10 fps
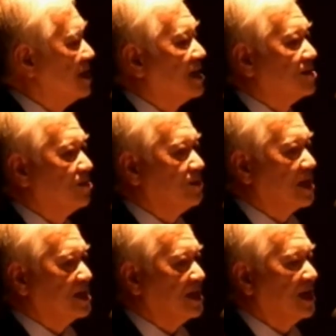がそういう意味
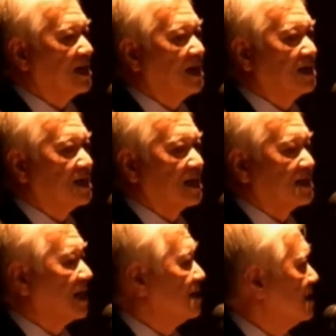では2年半から
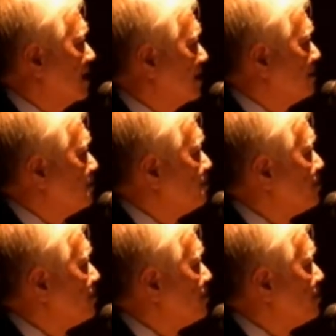3年